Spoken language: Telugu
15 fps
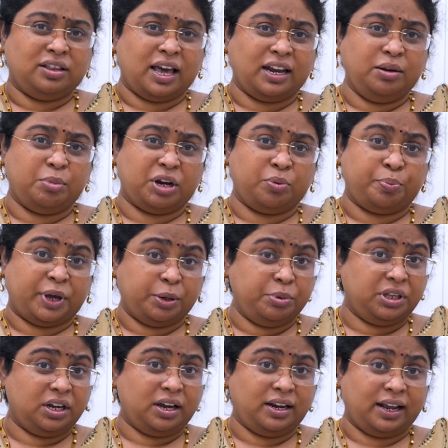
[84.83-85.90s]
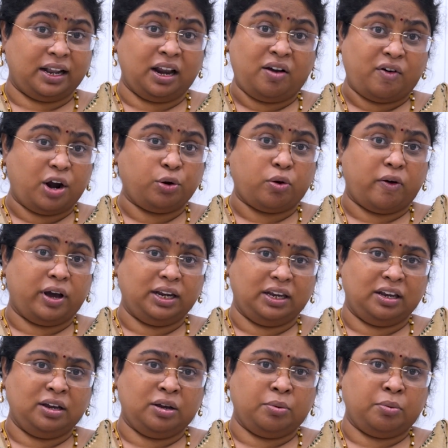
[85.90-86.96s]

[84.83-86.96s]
దాన్ని మనం పరిమితంగానే ఎలా వాడుకోవాలి